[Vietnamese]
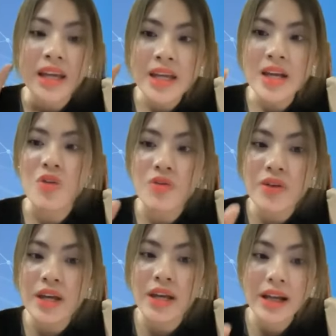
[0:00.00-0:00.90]
hiểu
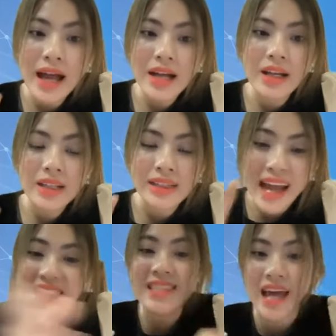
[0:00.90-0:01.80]
về các
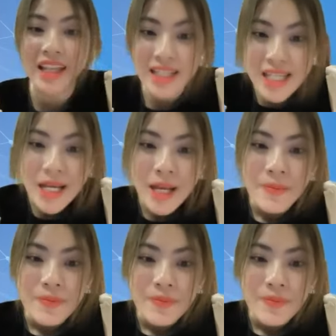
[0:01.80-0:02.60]
tài sản anh chị,